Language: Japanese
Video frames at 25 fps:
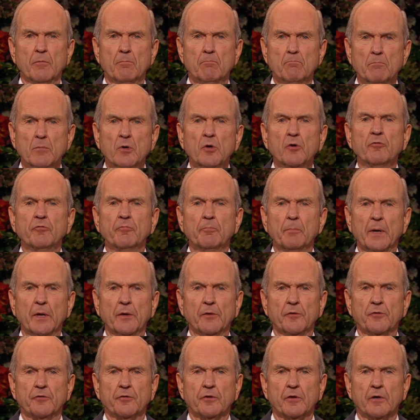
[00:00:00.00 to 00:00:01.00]
また、
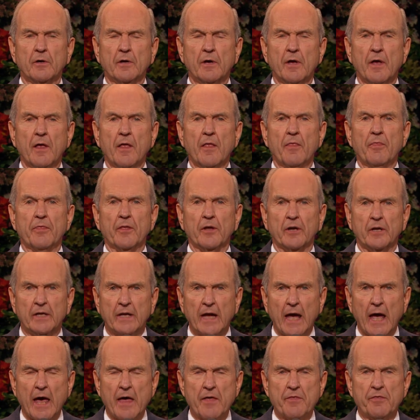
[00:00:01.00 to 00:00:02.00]
散らされた
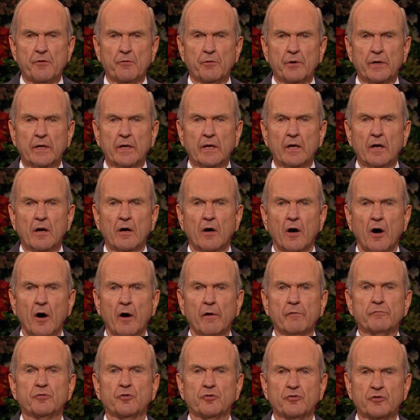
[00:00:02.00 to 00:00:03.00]
イスラエルを集め
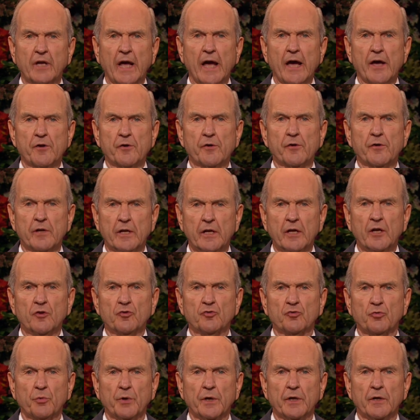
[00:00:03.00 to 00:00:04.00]
るという偉大
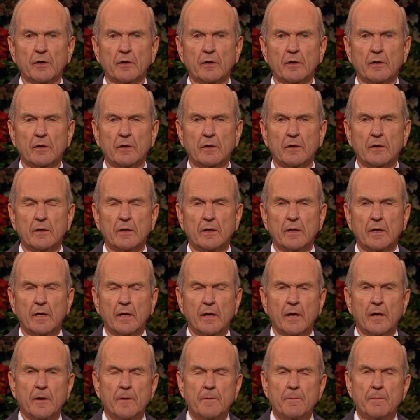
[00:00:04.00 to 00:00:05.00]
な技に
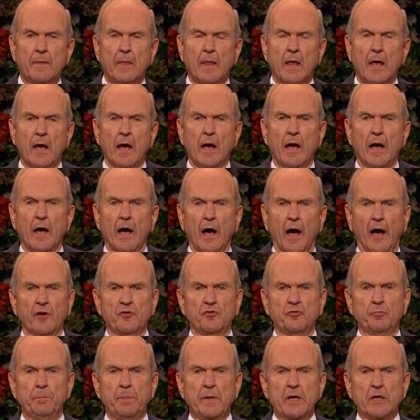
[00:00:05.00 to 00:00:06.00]
携わっています。
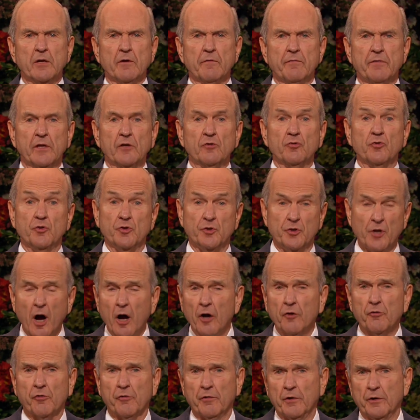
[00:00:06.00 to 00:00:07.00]

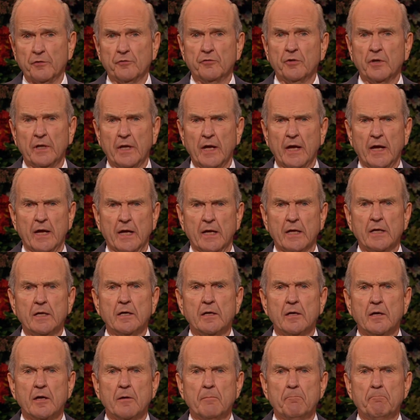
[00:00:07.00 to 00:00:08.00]
今日この競技
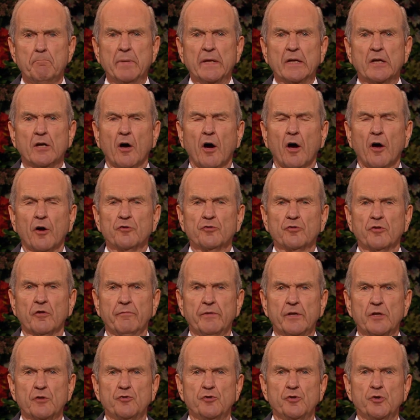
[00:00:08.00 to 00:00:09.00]
についてお話しする
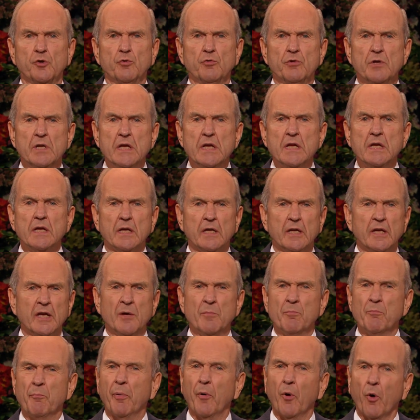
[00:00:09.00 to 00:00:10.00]
のは、イスラエル
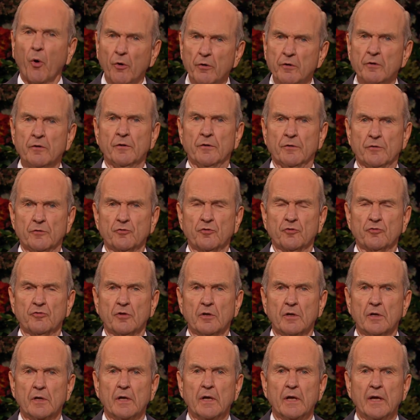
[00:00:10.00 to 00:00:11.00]
の州王が
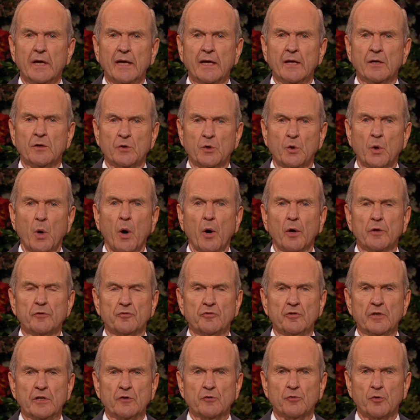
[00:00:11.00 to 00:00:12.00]
神の永
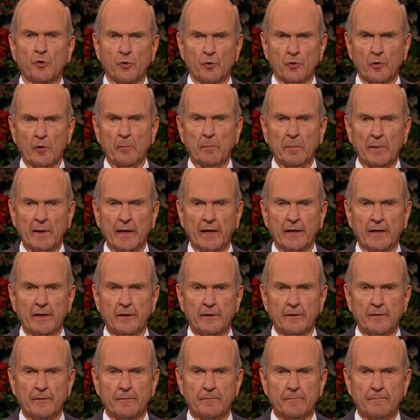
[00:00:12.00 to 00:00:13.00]
遠の計画におい
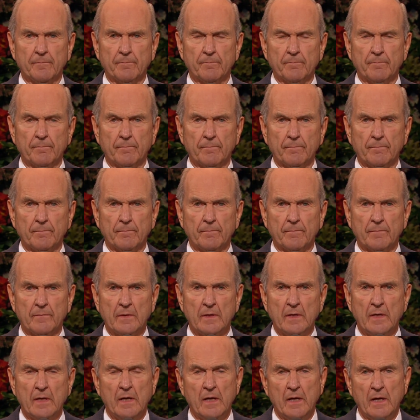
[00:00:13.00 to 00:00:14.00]
て特異な重
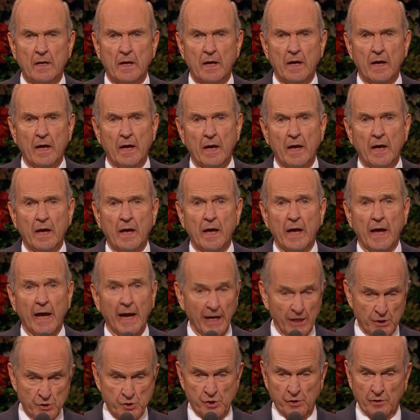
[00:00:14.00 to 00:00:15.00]
要性を持っているからに
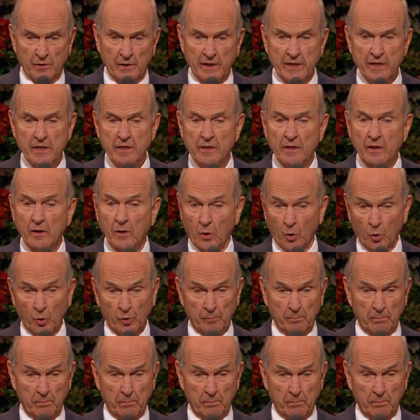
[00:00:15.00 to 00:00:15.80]
他なりません。